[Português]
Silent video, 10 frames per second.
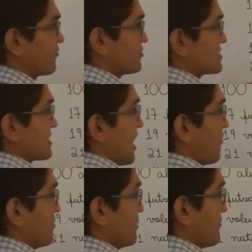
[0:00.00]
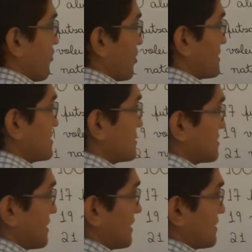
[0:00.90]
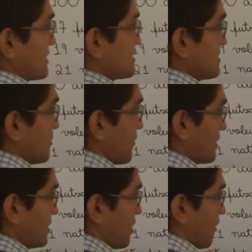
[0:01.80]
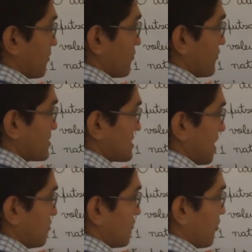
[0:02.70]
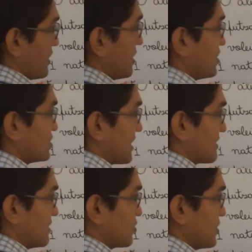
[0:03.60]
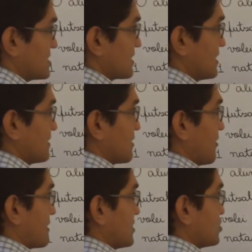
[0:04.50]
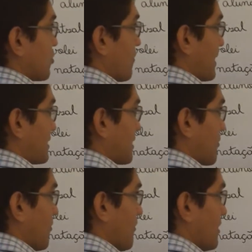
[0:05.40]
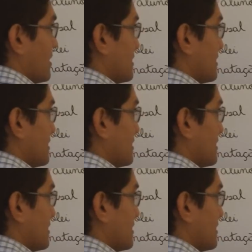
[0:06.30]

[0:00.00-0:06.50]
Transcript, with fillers: Futsal e vôlei. Tem que ter cinco aqui, ó, no futsal e no vôlei. Já tem dois aqui, então aqui a gente completa com